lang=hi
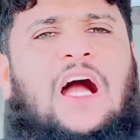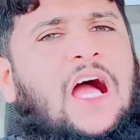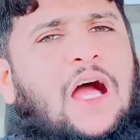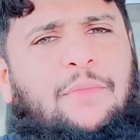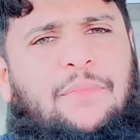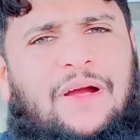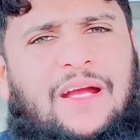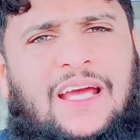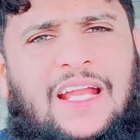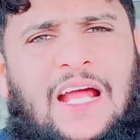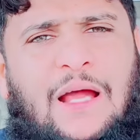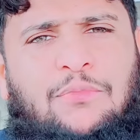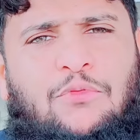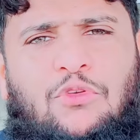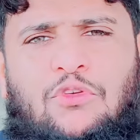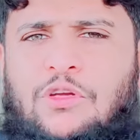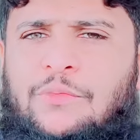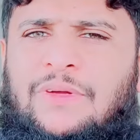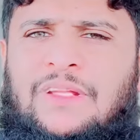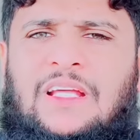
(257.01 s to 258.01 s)
अब अगर
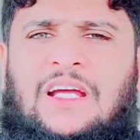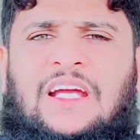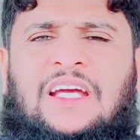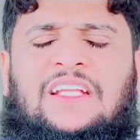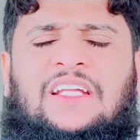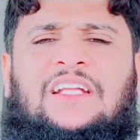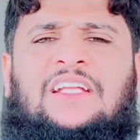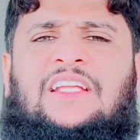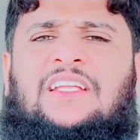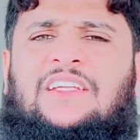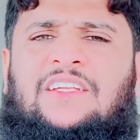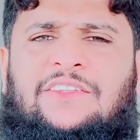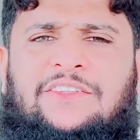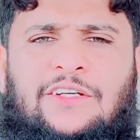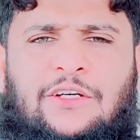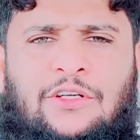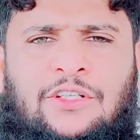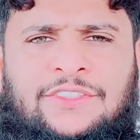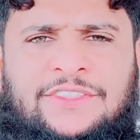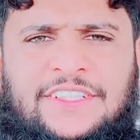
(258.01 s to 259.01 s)
आपको कोई बंदा कहता है जी
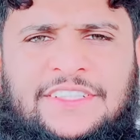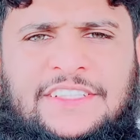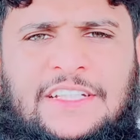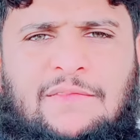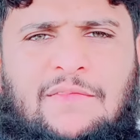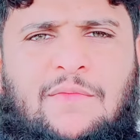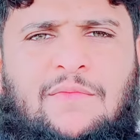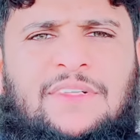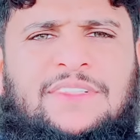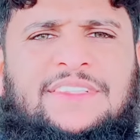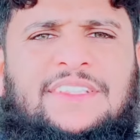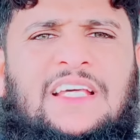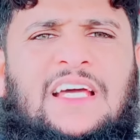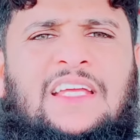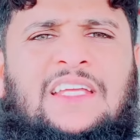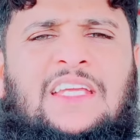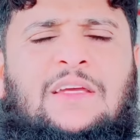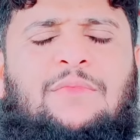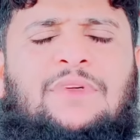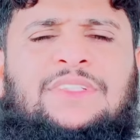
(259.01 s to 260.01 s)
सिस्टम में मसला
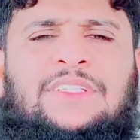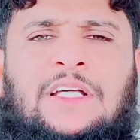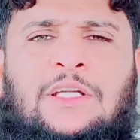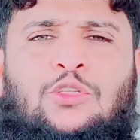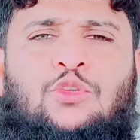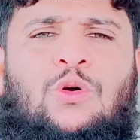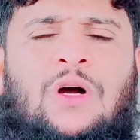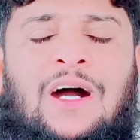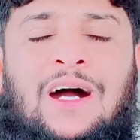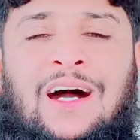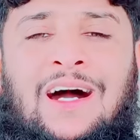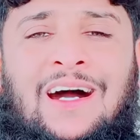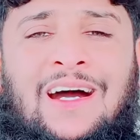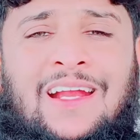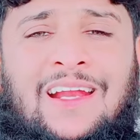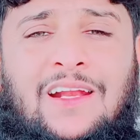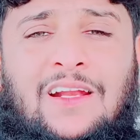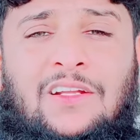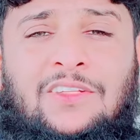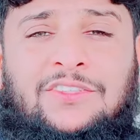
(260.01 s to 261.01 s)
है ये मसला है तो
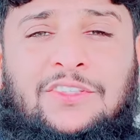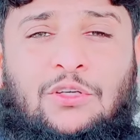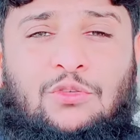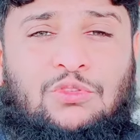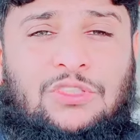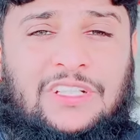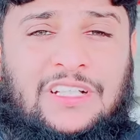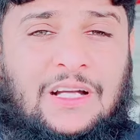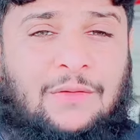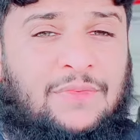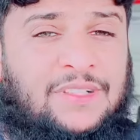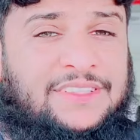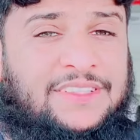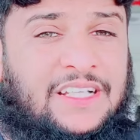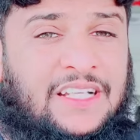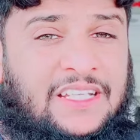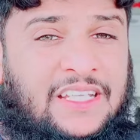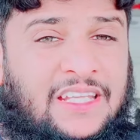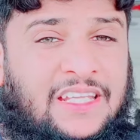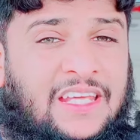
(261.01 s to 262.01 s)
हर सऊदी का
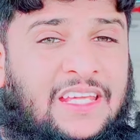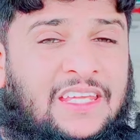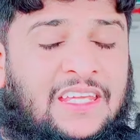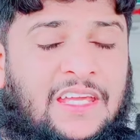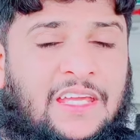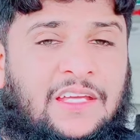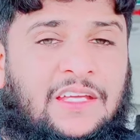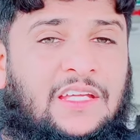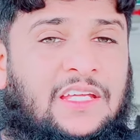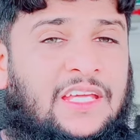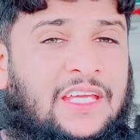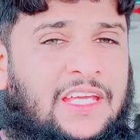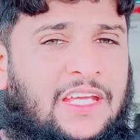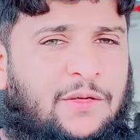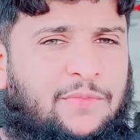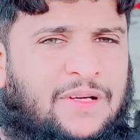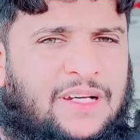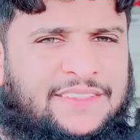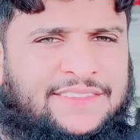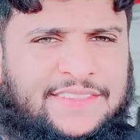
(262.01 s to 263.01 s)
मसला ये नहीं है
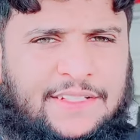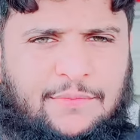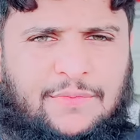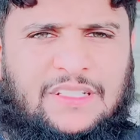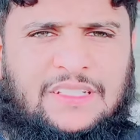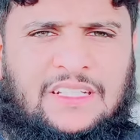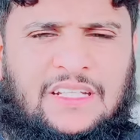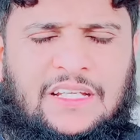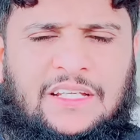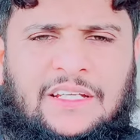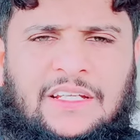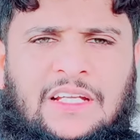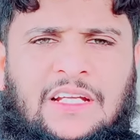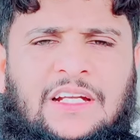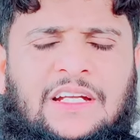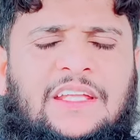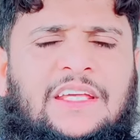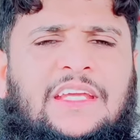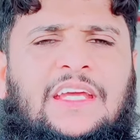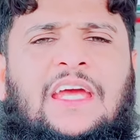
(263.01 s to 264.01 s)
एक बात समझ लें
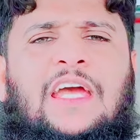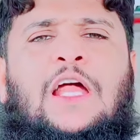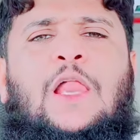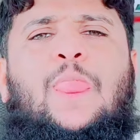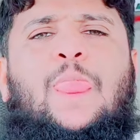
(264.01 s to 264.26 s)
ठीक है